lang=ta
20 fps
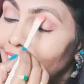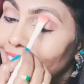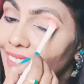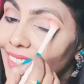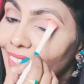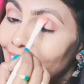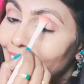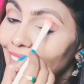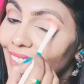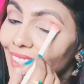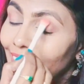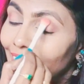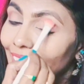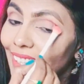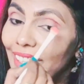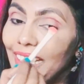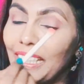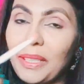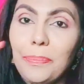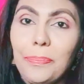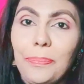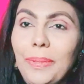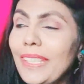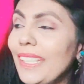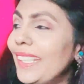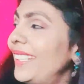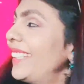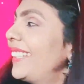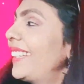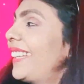அதனால் நான் இன்றைக்கி
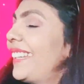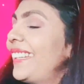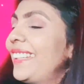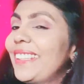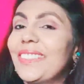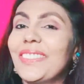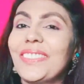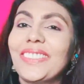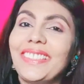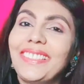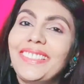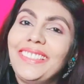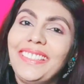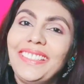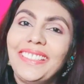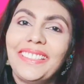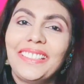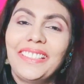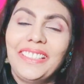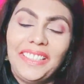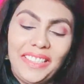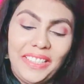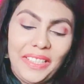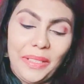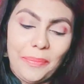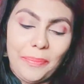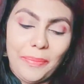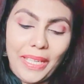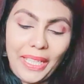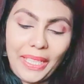பிங்க் கலர் வந்து
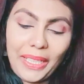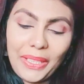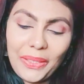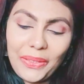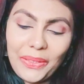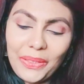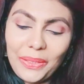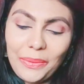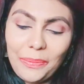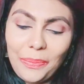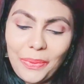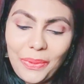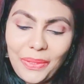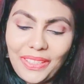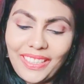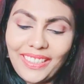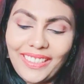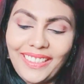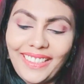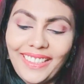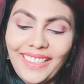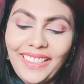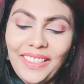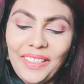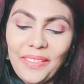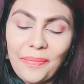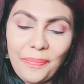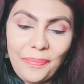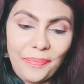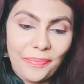பேக்ரவுண்டு போட்டிருக்கிறேன்